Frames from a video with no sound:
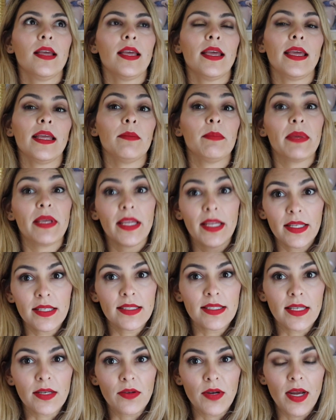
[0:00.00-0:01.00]
en mi
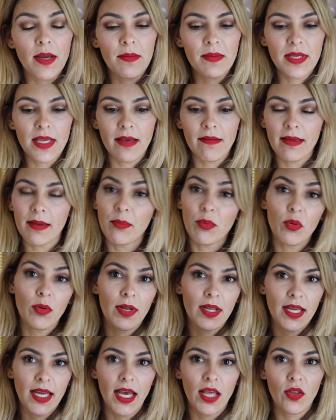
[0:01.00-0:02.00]
Instagram ya había
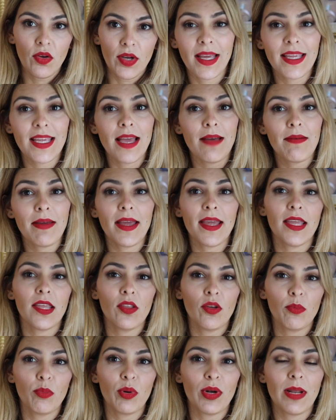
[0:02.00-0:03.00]
publicado que ya había
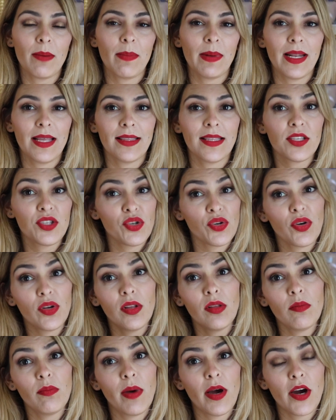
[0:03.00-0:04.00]
ido por la paleta
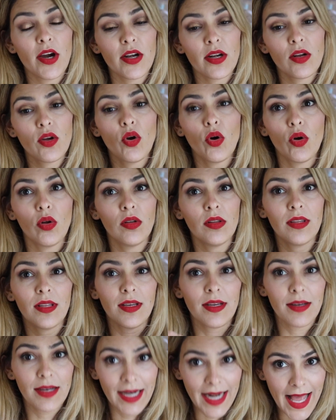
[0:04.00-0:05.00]
Chocolate Bar Gold
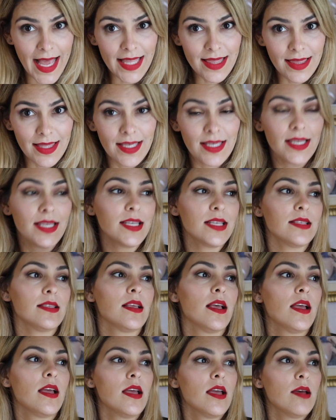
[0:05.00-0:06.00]
gratis,
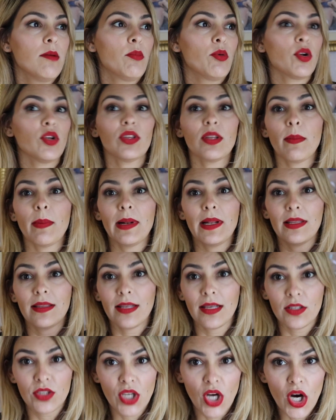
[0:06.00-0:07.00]
por otra
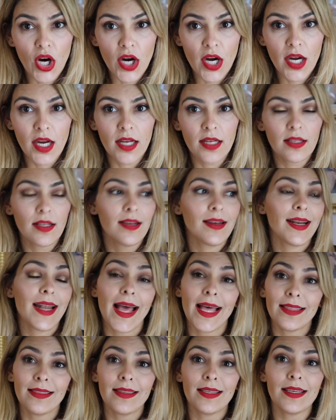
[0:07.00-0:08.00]
paleta de Tarte
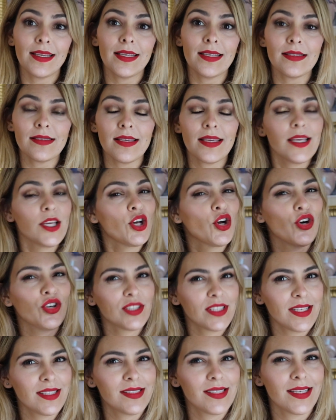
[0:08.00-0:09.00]
gratis y
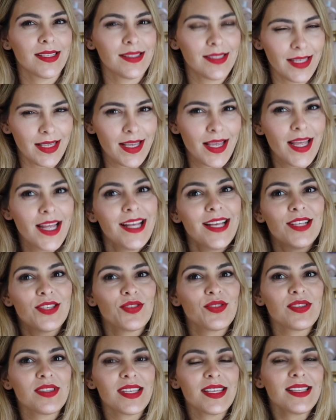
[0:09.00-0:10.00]
cosas así.
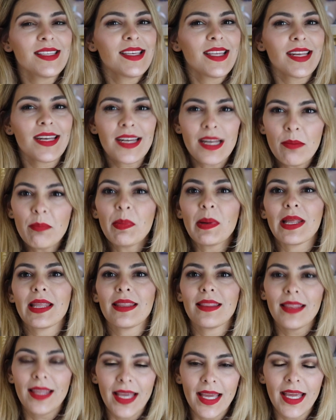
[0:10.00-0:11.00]
Si ustedes quieren
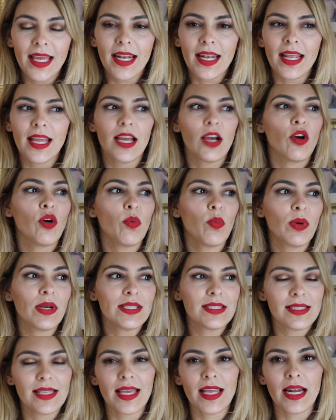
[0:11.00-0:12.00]
aprender en cómo
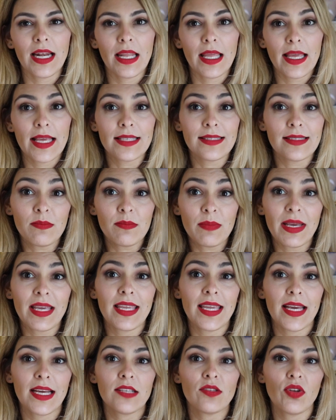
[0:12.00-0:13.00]
hacerle,
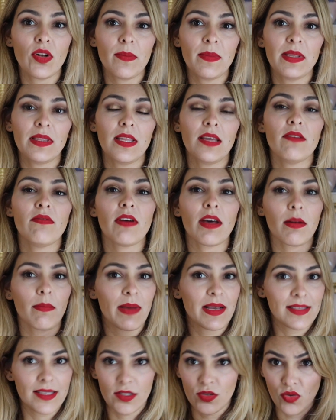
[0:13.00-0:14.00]
maquillaje solamente de
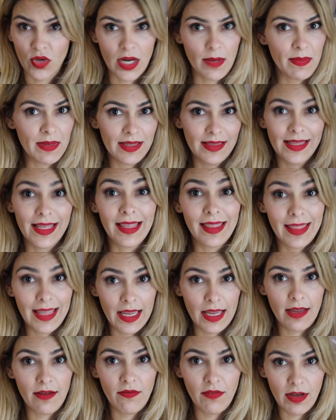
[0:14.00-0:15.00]
farmacia, solamente
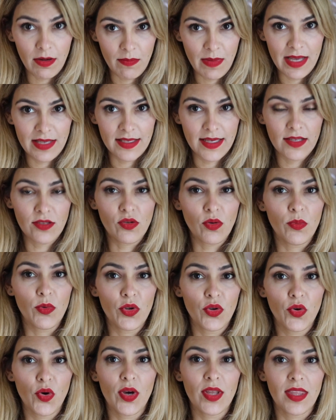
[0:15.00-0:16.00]
de farmacia, es como
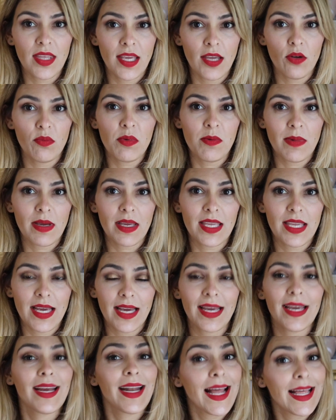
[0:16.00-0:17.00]
yo adquiero mi
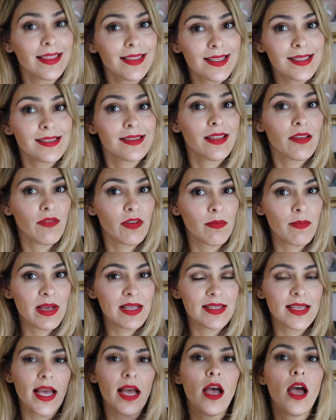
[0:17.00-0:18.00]
maquillaje gratis de
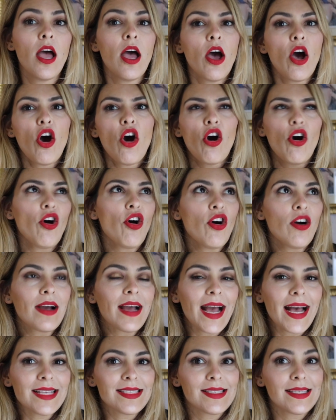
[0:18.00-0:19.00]
farmacia o
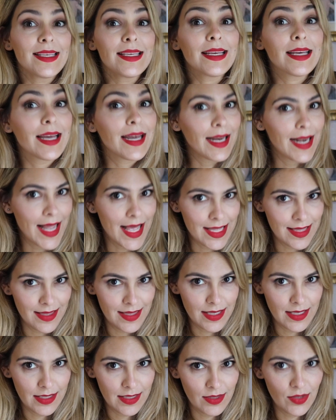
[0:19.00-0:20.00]
casi
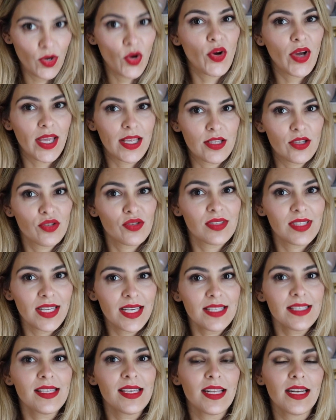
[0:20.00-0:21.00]
gratis. Ok, si
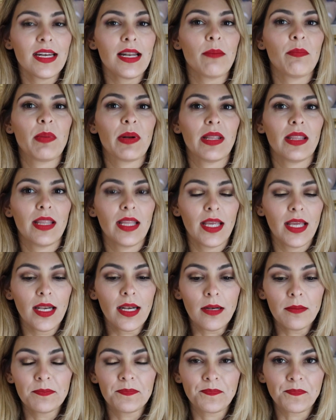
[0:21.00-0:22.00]
ustedes quieren
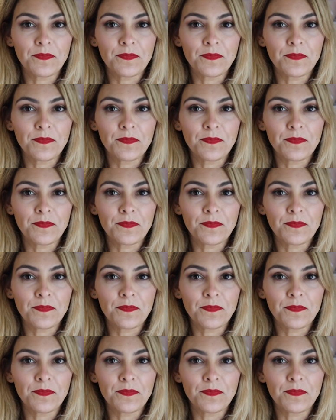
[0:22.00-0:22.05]
aprender...